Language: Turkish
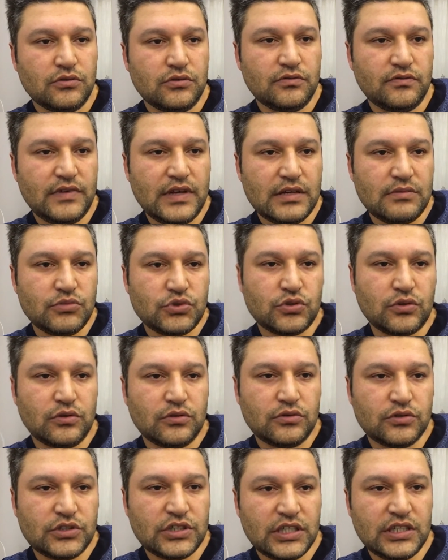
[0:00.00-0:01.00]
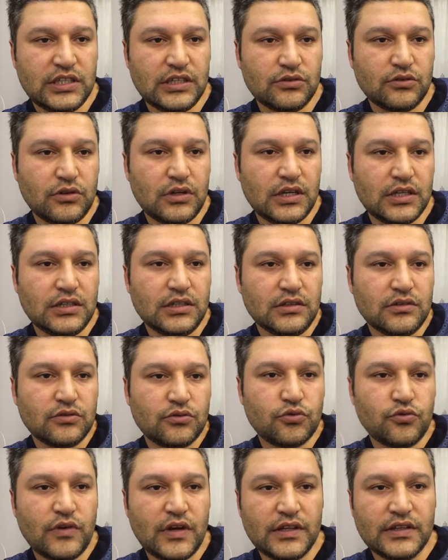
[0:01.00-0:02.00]
vermiş olduğu şeyden dolayı,
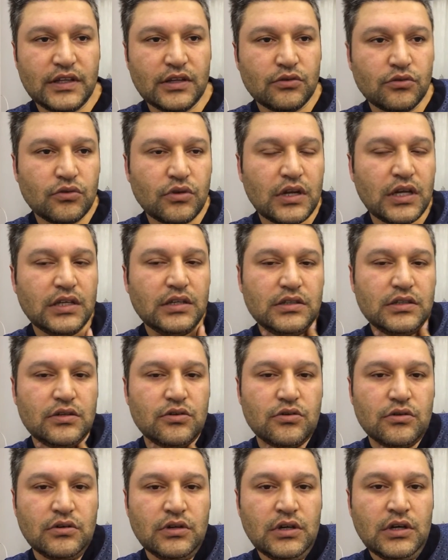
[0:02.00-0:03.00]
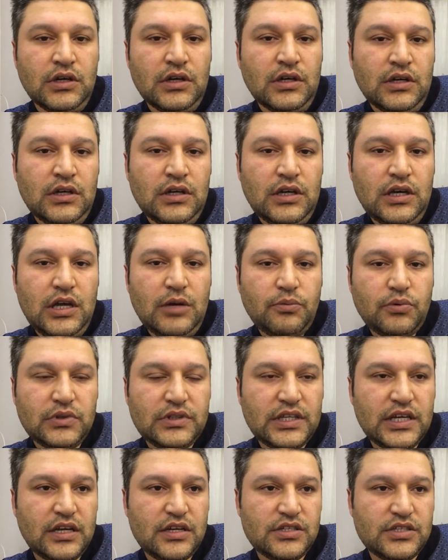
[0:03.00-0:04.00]
güvenden dolayı Apple
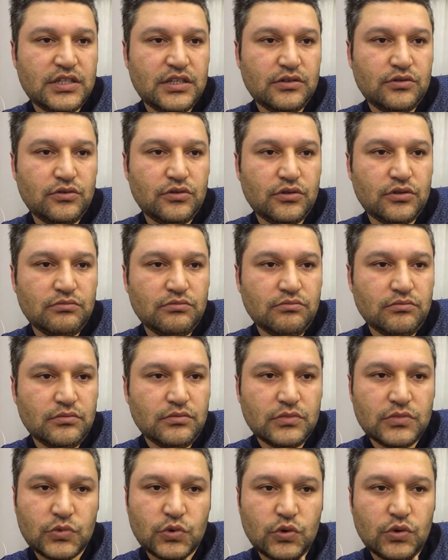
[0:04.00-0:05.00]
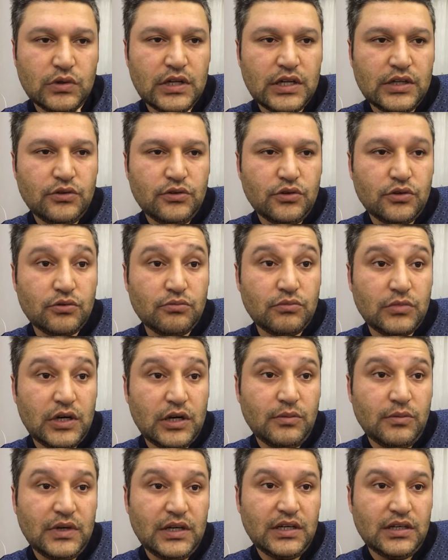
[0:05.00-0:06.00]
tercih ediyorum. Kullanıyorum
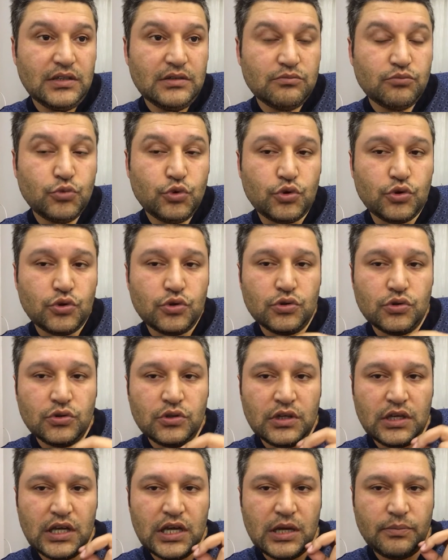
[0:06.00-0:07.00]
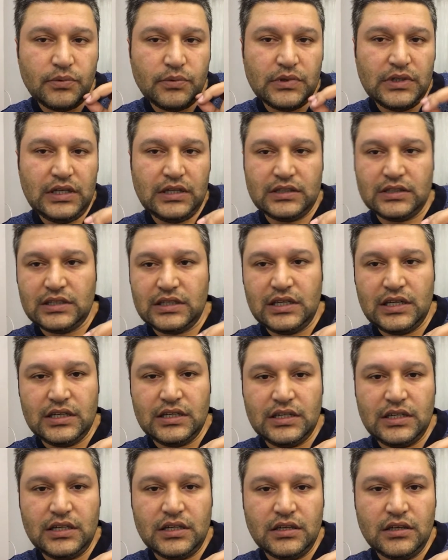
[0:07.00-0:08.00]
ama bunu Apple
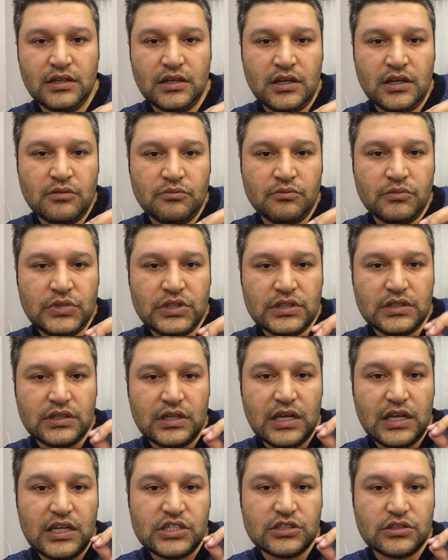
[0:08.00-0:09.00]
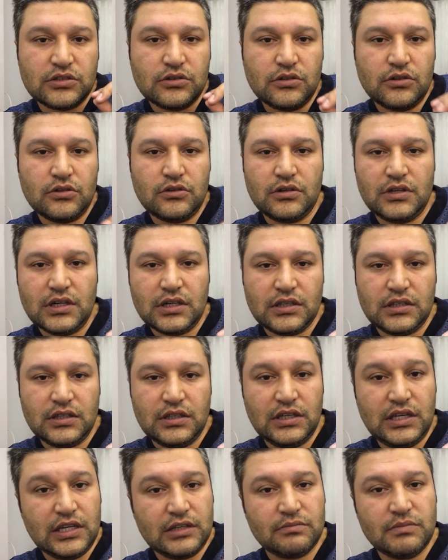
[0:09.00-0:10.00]
yetkililerine bir eleştiri olarak
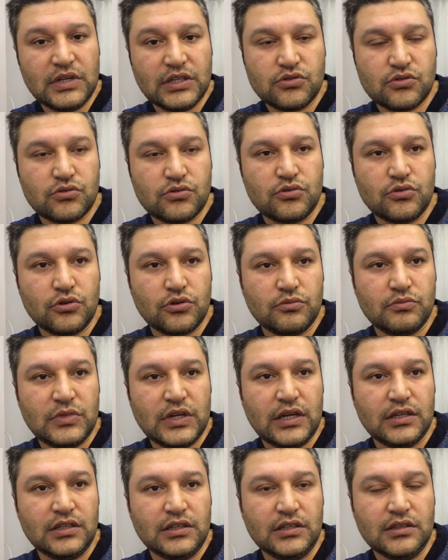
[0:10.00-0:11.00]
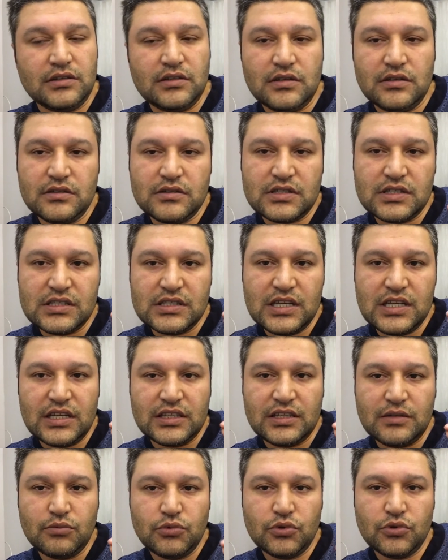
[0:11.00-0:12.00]
iletmek istiyorum yani. Sizler
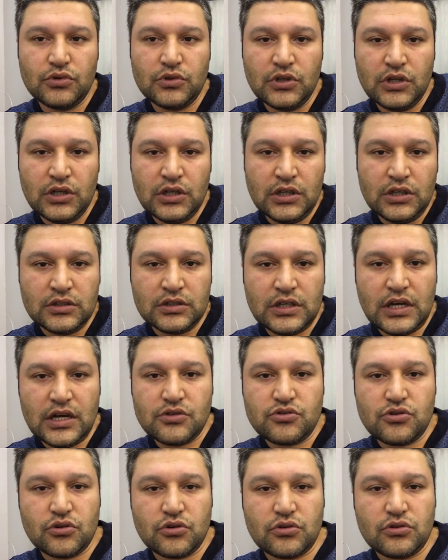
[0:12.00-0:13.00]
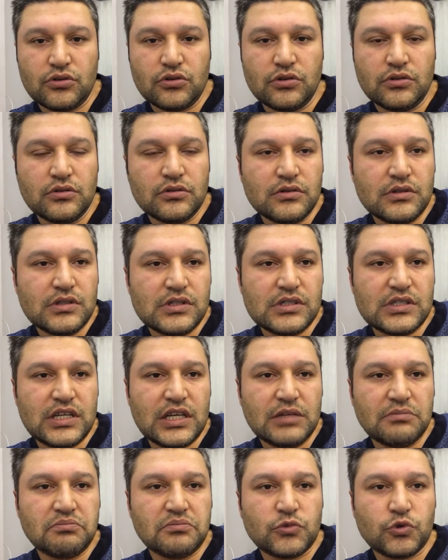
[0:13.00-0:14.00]
de bunu daha çok
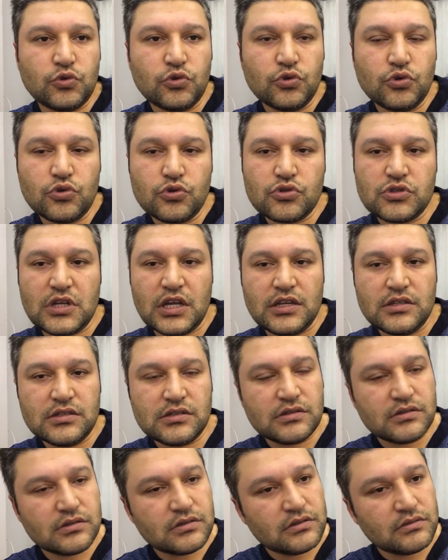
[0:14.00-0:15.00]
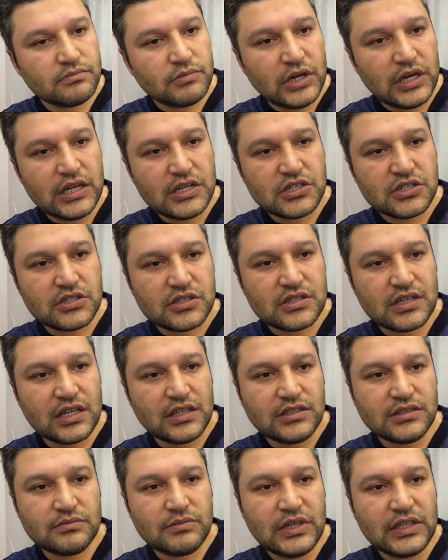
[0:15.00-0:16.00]
izleyip duyurursanız,
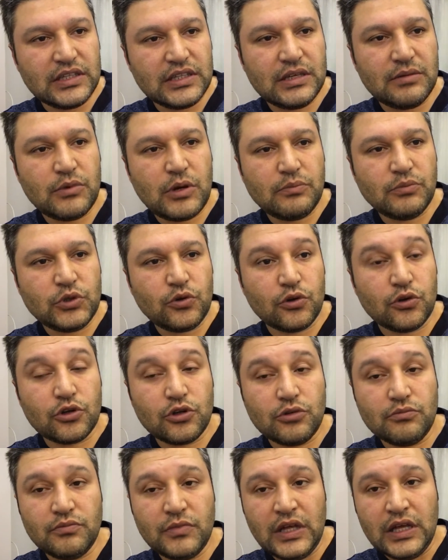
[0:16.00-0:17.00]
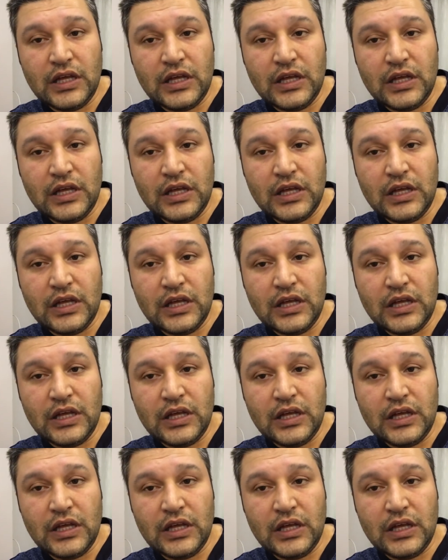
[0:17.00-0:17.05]
paylaşırsanız ben de memnun olurum.